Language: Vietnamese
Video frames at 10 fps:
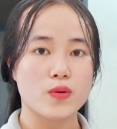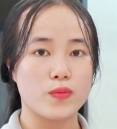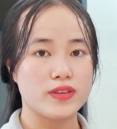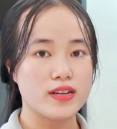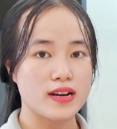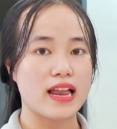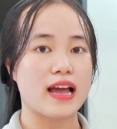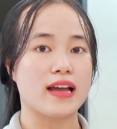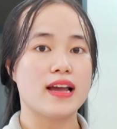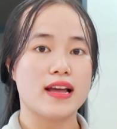cũng như
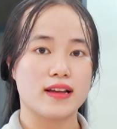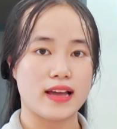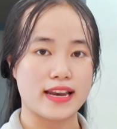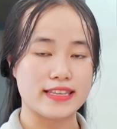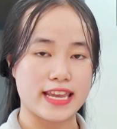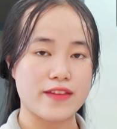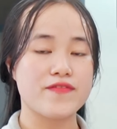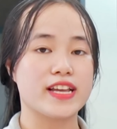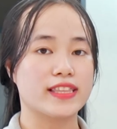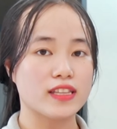là hạn chế
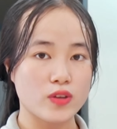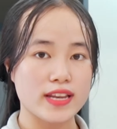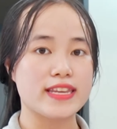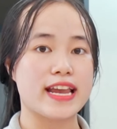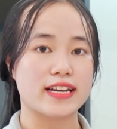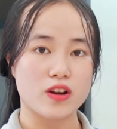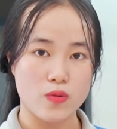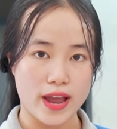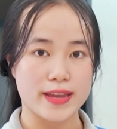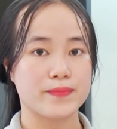việc thất thoát nhiệt ra
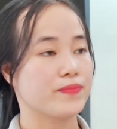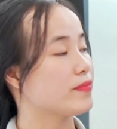ngoài.